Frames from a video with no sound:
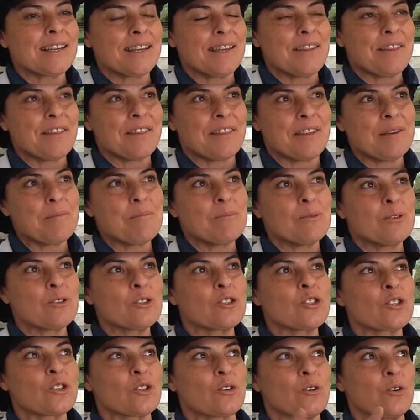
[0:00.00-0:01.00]
que
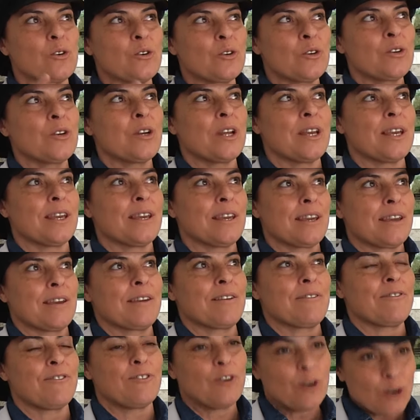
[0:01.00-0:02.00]
hicimos con
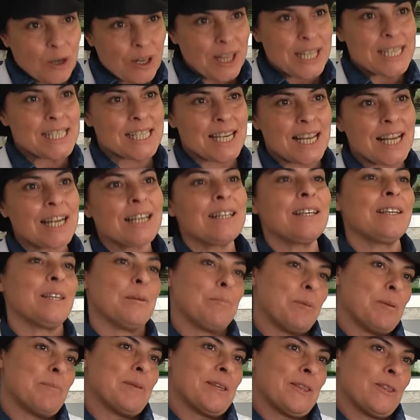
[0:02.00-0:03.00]
eh, flor de sal
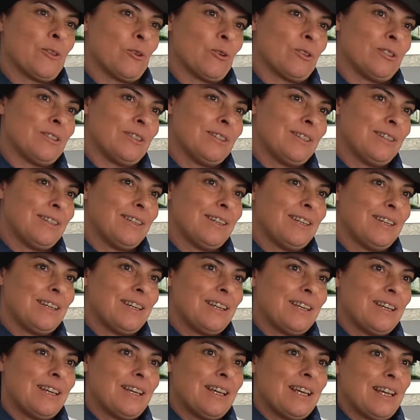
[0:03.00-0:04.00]
y pimentón.
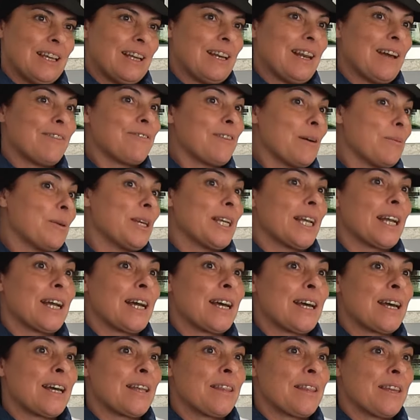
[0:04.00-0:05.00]
La
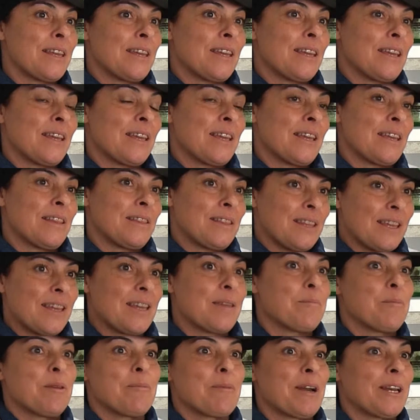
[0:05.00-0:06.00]
fábrica
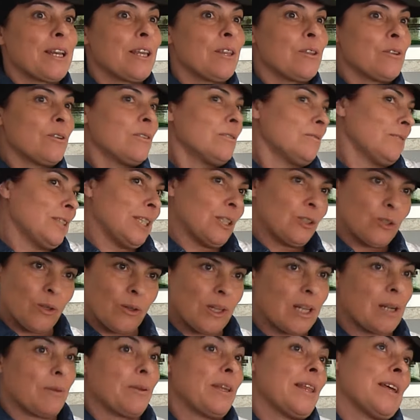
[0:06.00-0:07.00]
de, mi marido, de
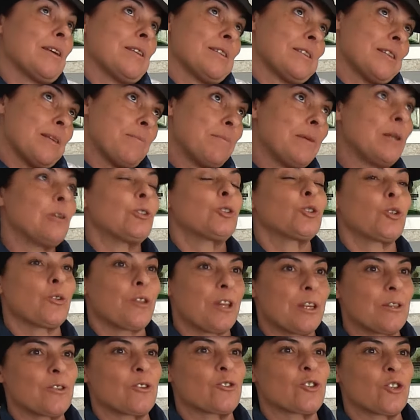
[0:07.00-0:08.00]
toda la vida, desde
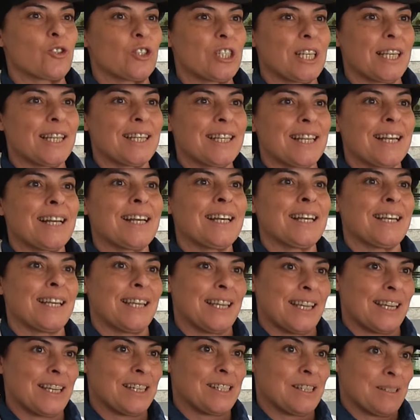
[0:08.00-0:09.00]
1880,
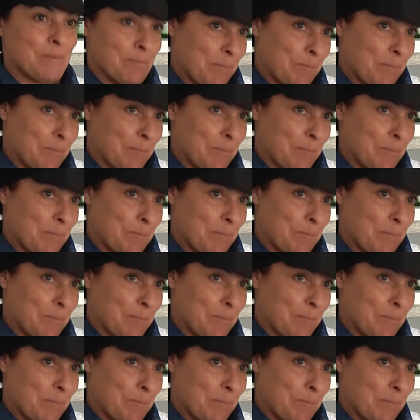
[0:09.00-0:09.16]
es